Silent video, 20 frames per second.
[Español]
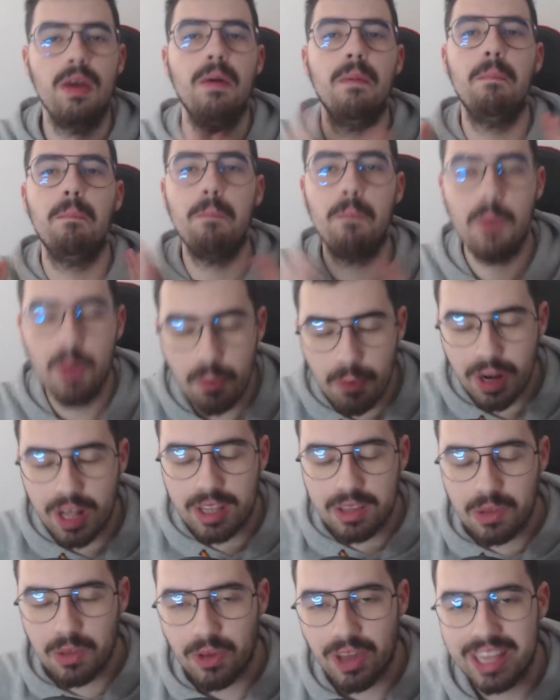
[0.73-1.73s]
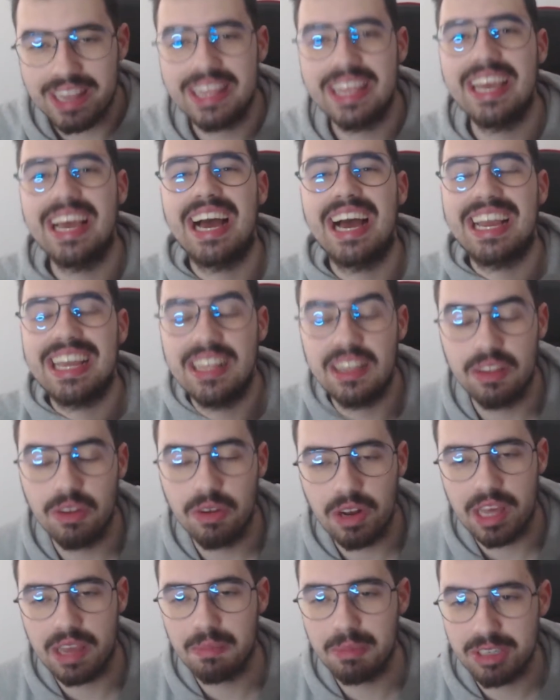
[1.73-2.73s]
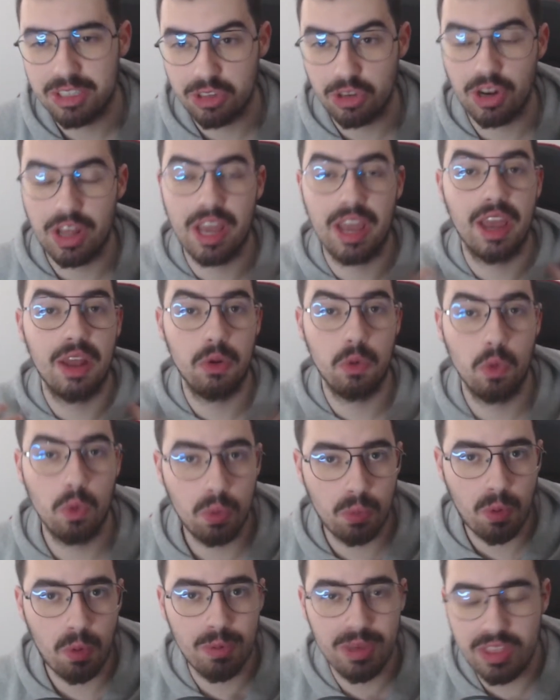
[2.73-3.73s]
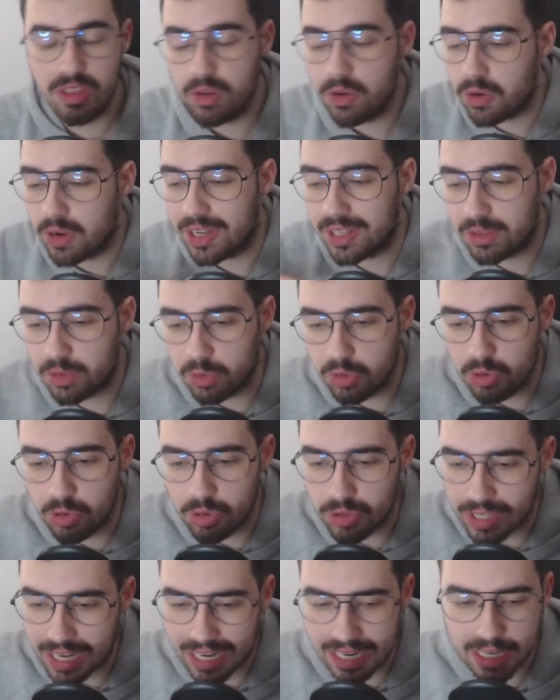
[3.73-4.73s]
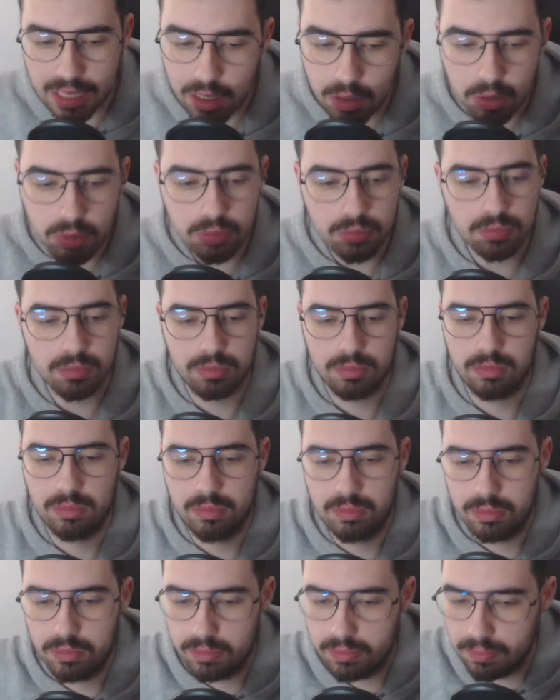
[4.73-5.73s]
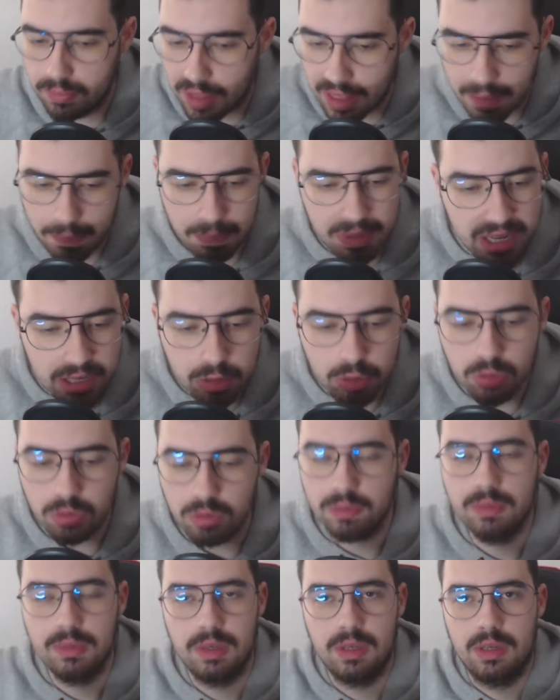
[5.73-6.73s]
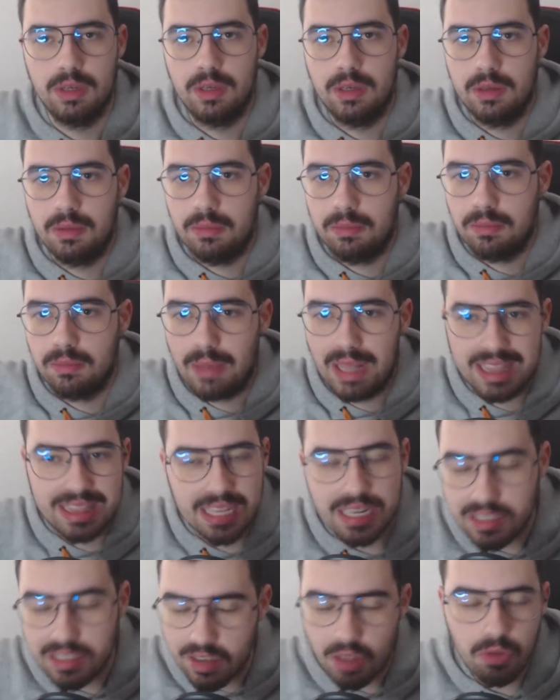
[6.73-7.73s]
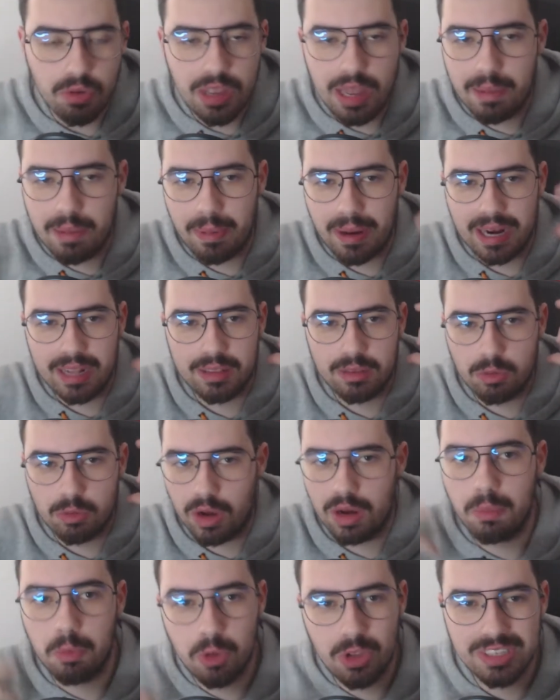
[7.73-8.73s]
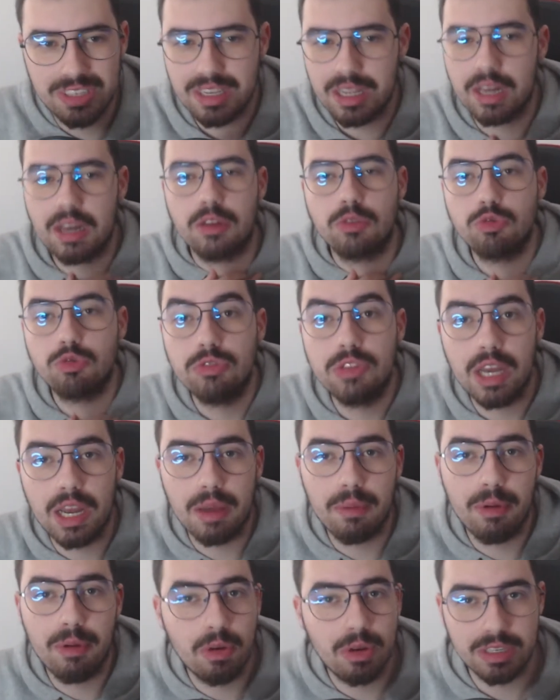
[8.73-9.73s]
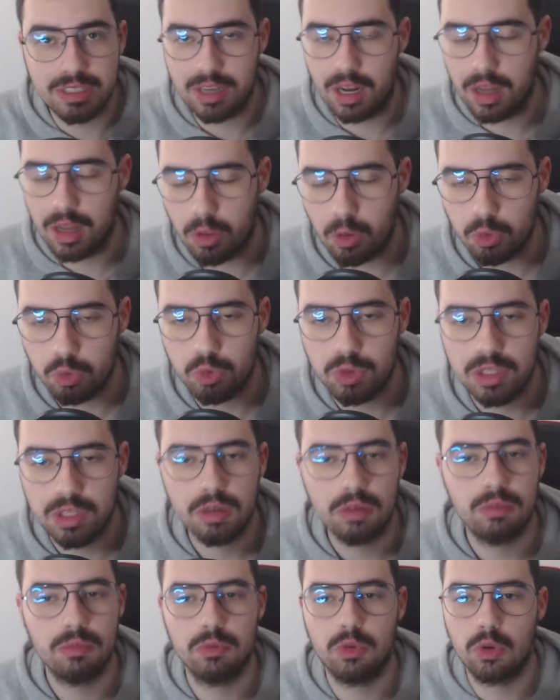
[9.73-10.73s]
Muy buenas a todos gente, aquí el tío de las inversiones en un nuevo vídeo, estoy yo tranquilo, me despierto, mentalizado ya para toda la mudanza y resulta que veo que se ha liado en Twitter.